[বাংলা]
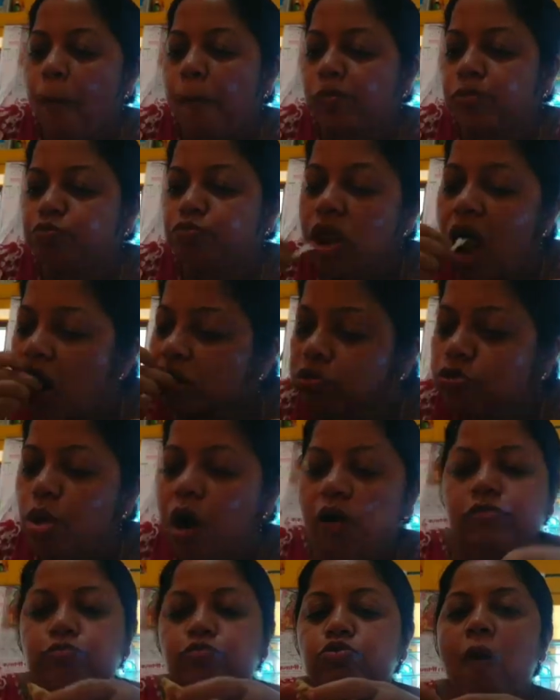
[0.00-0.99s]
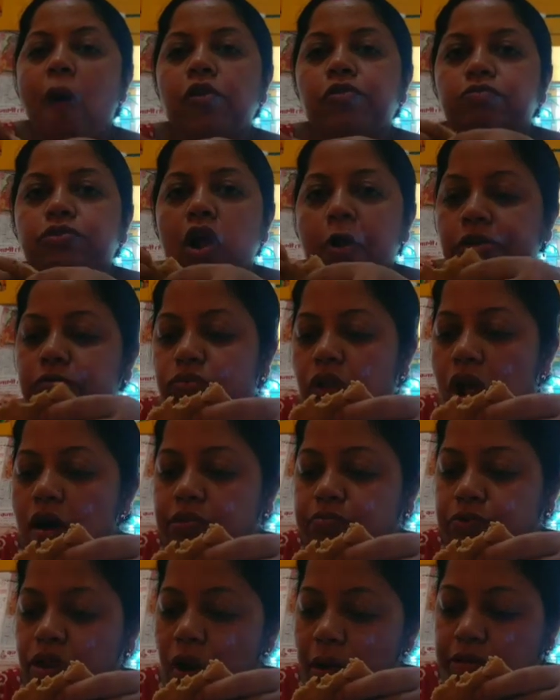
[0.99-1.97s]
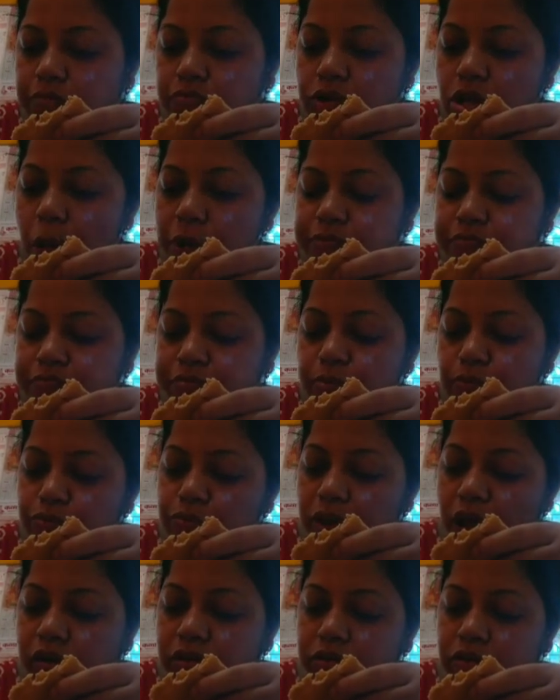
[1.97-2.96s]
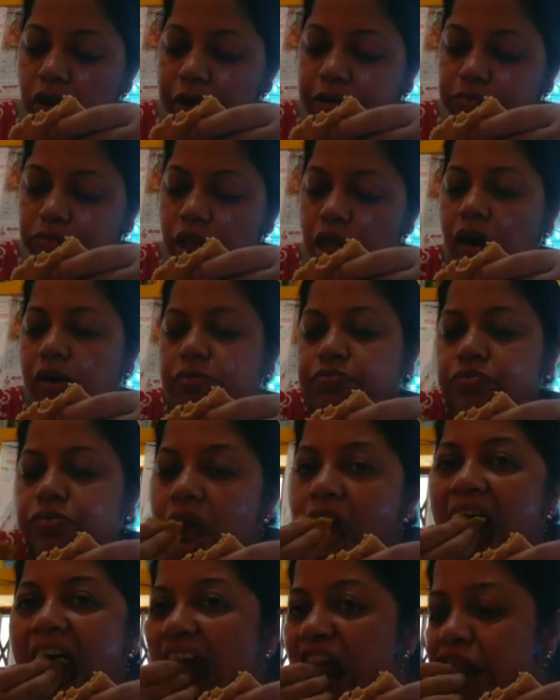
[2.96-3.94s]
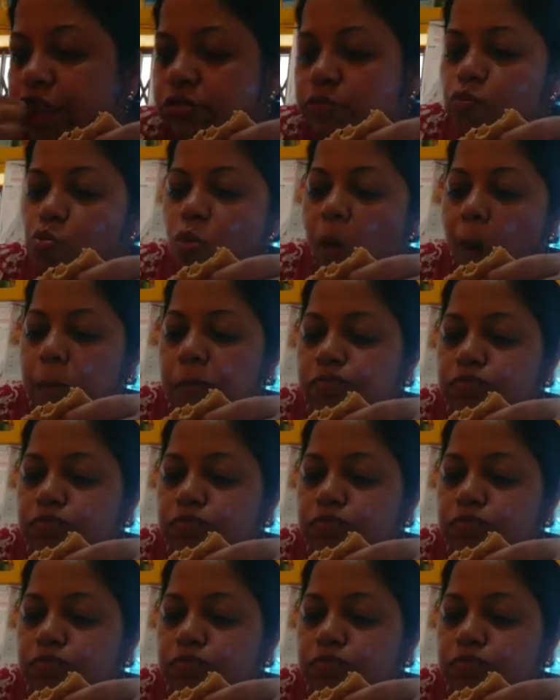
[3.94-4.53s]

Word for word: তিন ছড়া মতো কলা মা নিয়ে এসছে তো সেইগুলোই আর কি